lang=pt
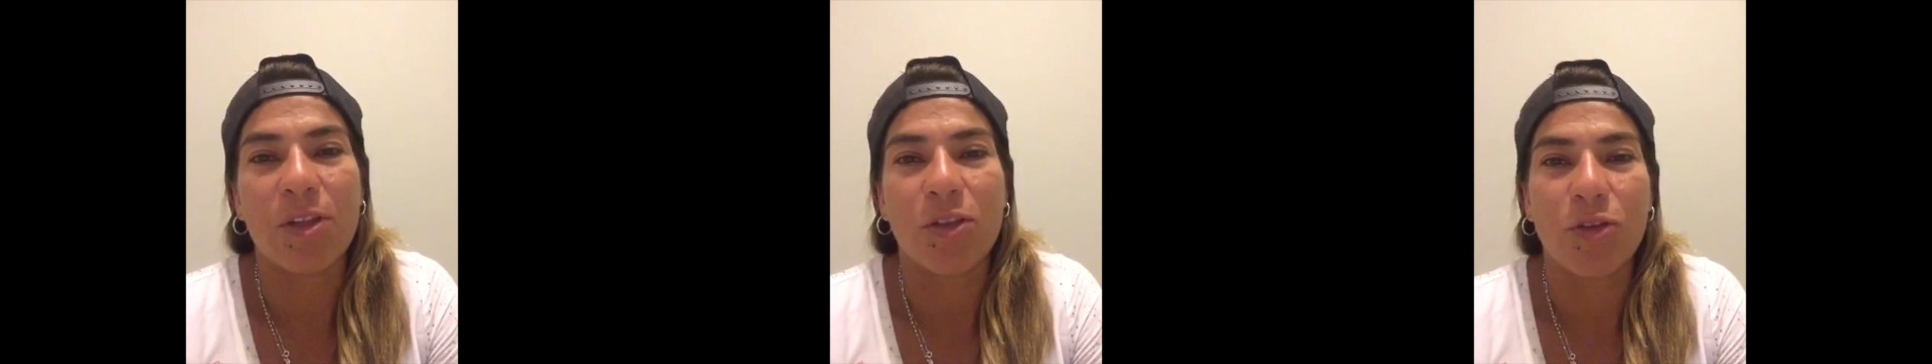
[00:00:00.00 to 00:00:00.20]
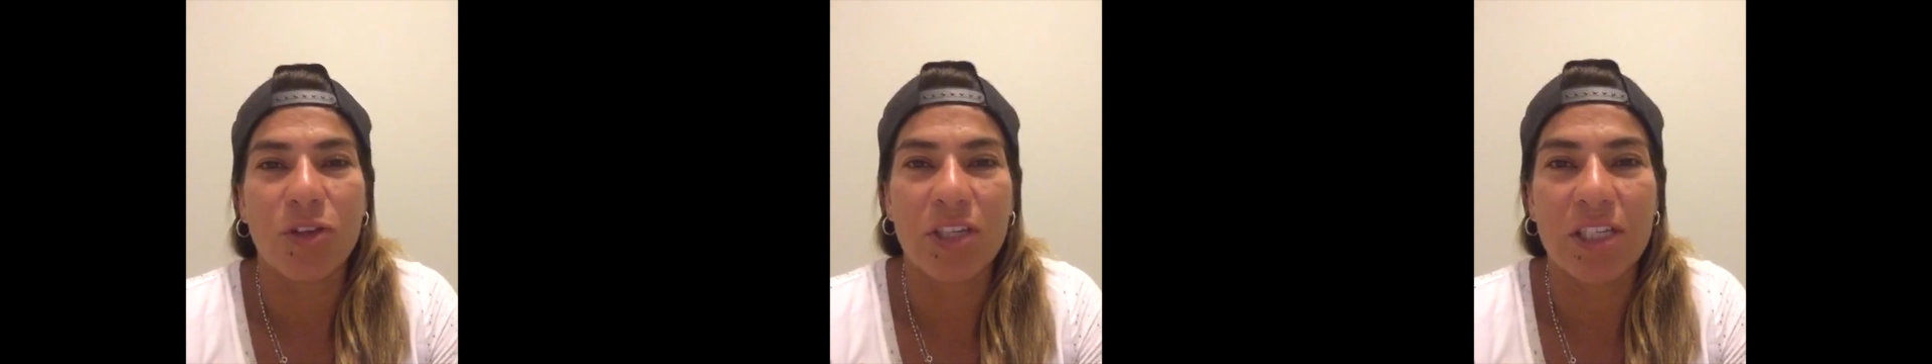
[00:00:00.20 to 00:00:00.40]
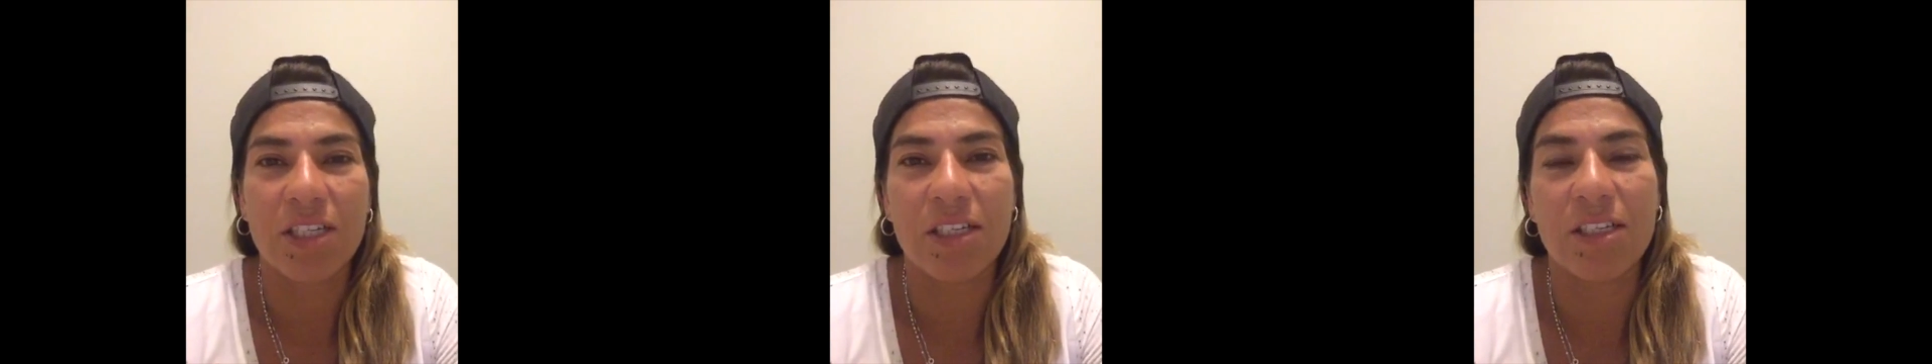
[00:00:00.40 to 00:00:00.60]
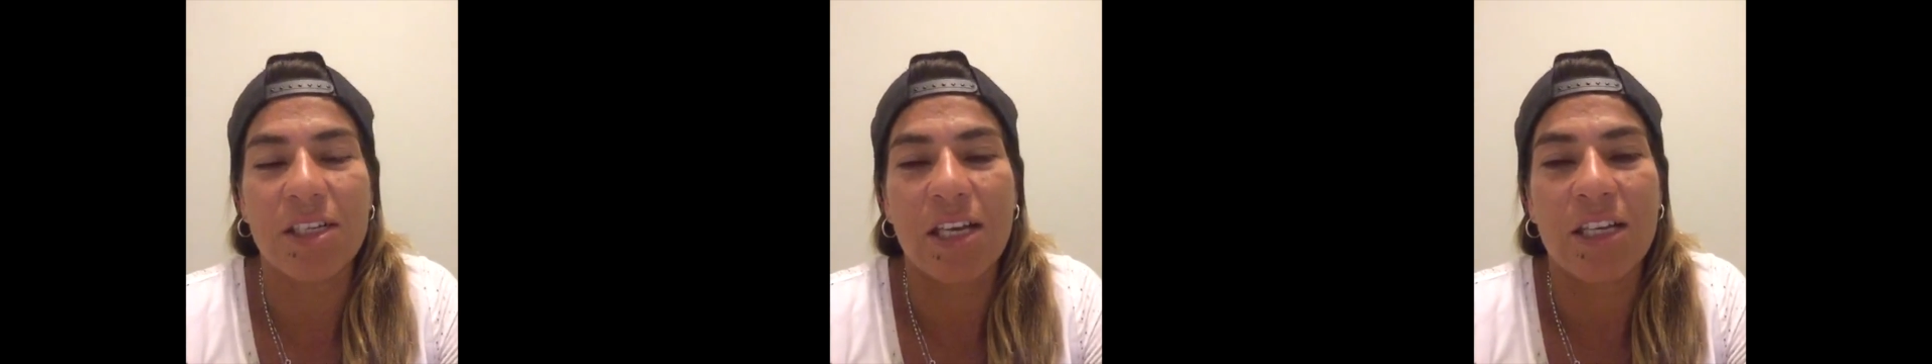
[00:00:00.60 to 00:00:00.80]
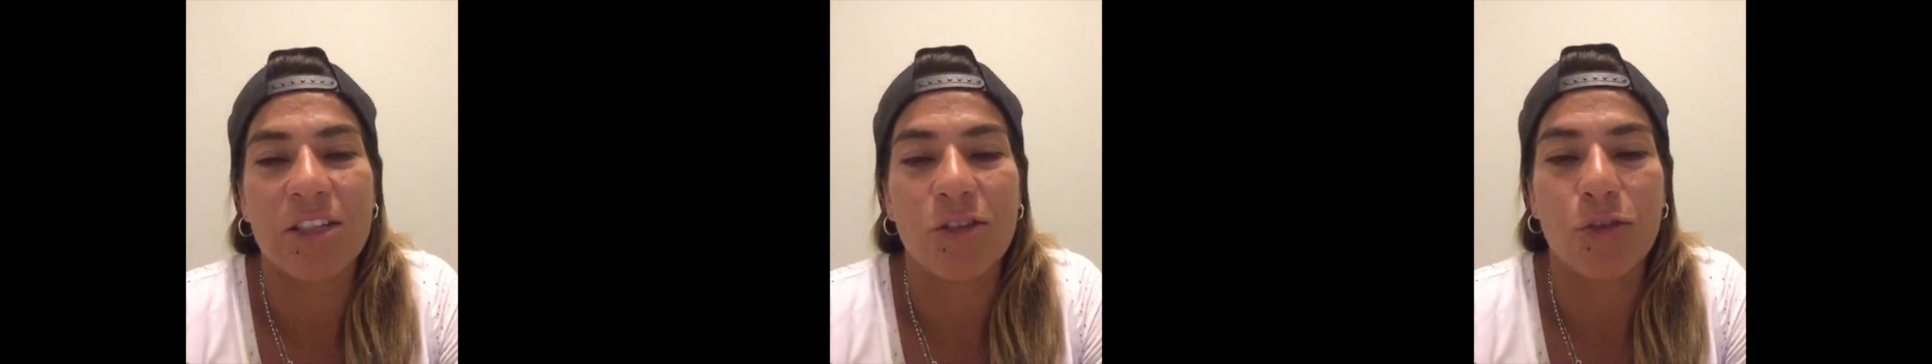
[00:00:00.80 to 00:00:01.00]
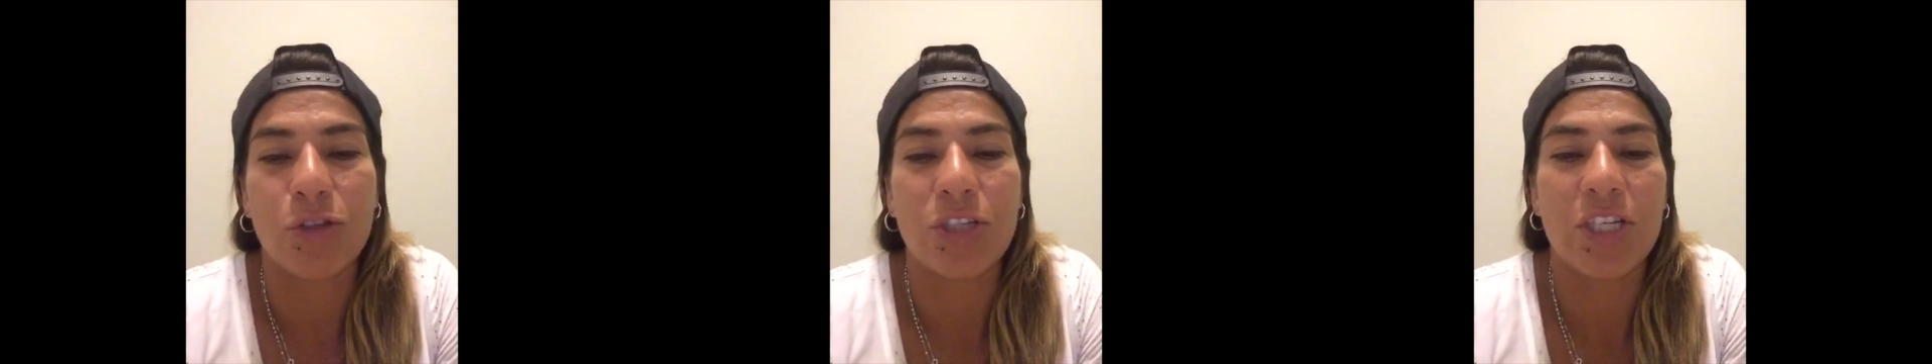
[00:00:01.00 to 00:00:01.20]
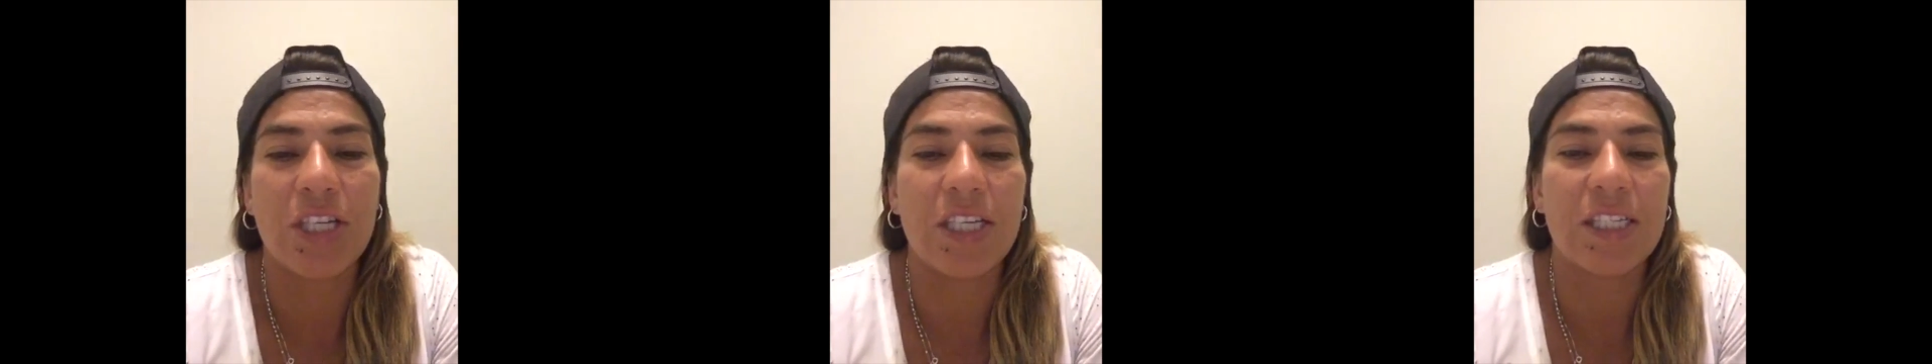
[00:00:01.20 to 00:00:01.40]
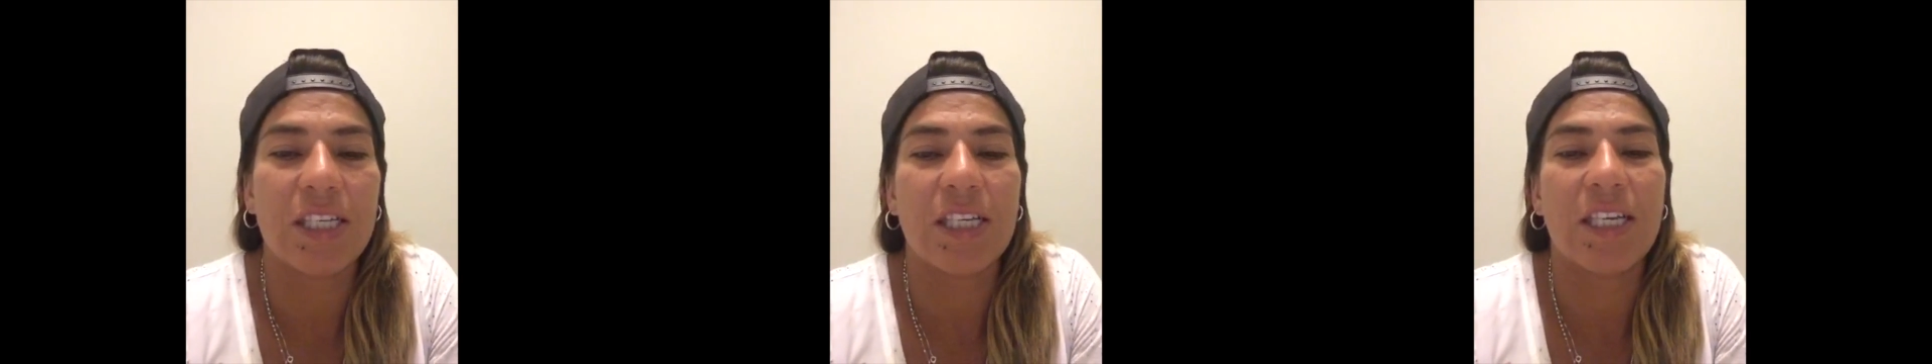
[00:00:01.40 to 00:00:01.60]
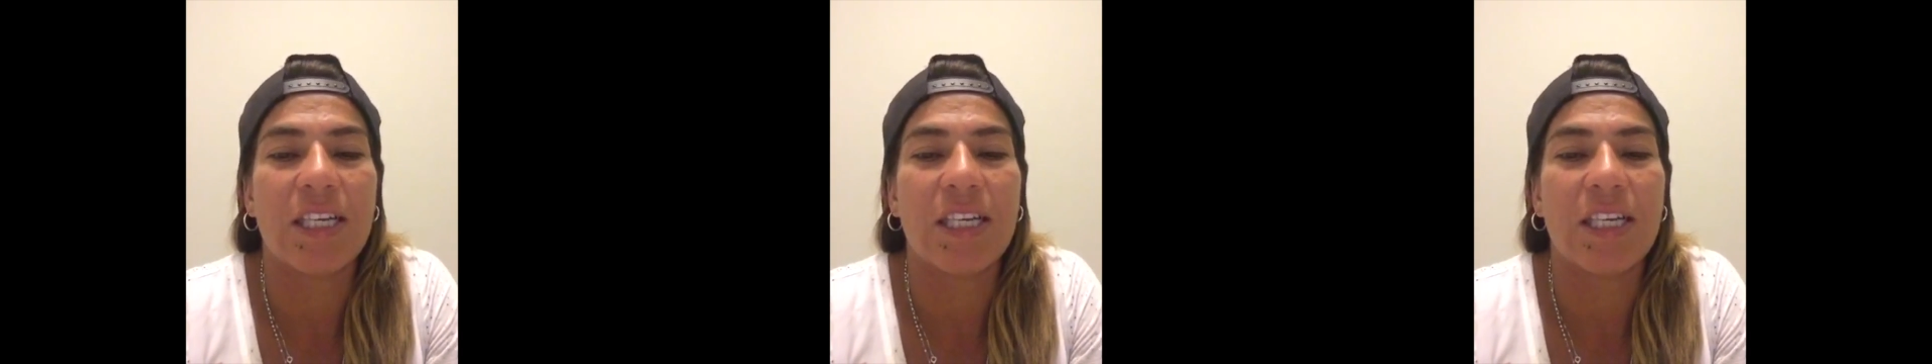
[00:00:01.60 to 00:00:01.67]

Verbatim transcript: todas as, as notícias